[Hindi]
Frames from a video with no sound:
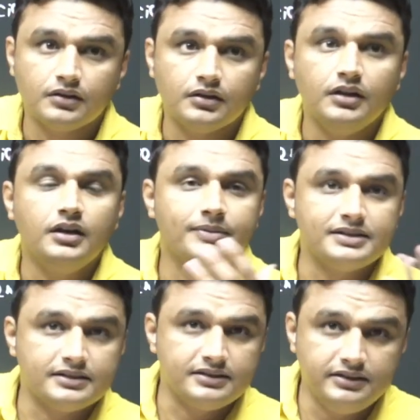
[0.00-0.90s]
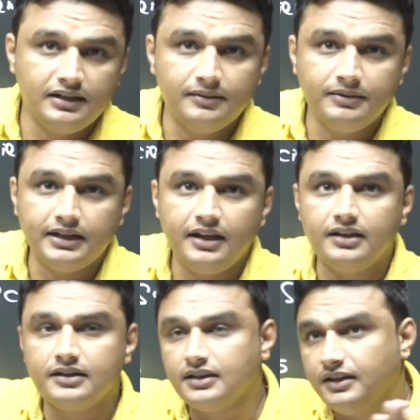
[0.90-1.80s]
एक बच्चा सीजीएल की भी तैयारी
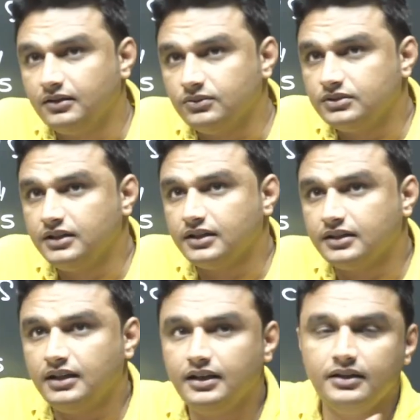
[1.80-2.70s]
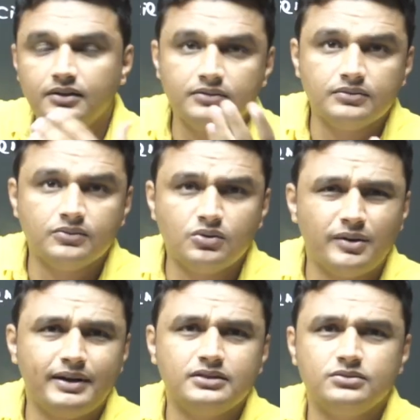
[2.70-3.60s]
करता है एक उसकी करता है लेकिन वो
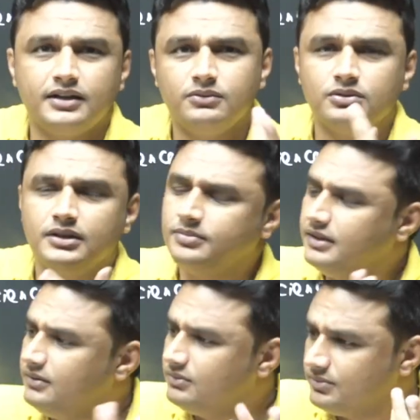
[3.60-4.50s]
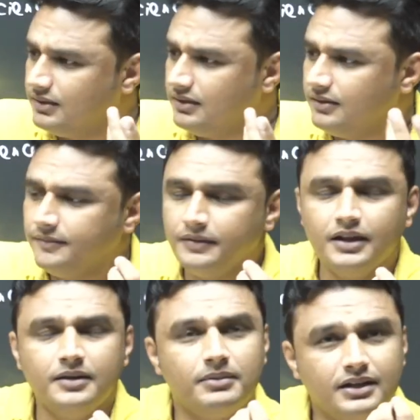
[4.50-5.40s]
आवाज उठाई वो दब गई उसमें
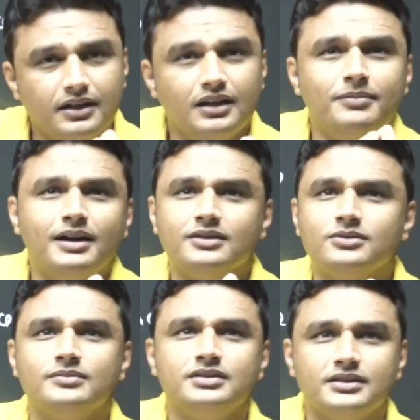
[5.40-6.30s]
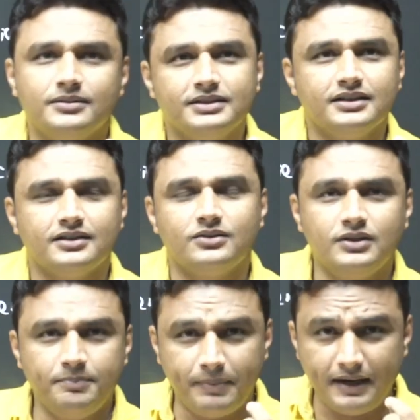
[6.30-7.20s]
बट अगली बार तो कम से कम ऐसा करो कि
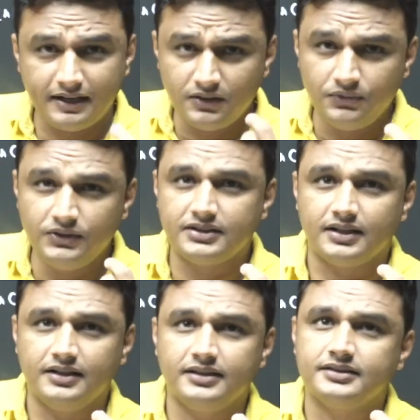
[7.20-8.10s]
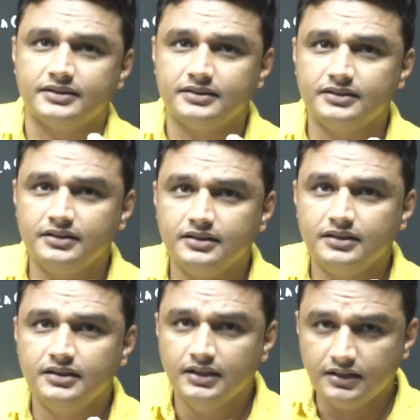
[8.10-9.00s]
पैटर्न फिक्स रखना सर
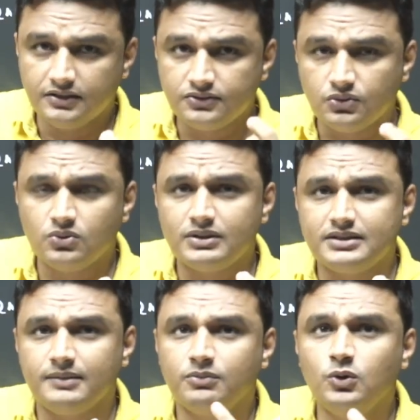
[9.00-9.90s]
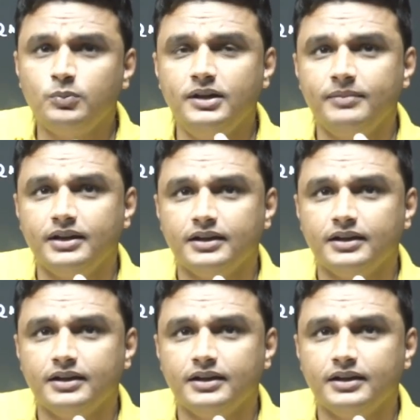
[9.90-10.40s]
कि सौ क्वेश्चन अब ग्रुप डी में है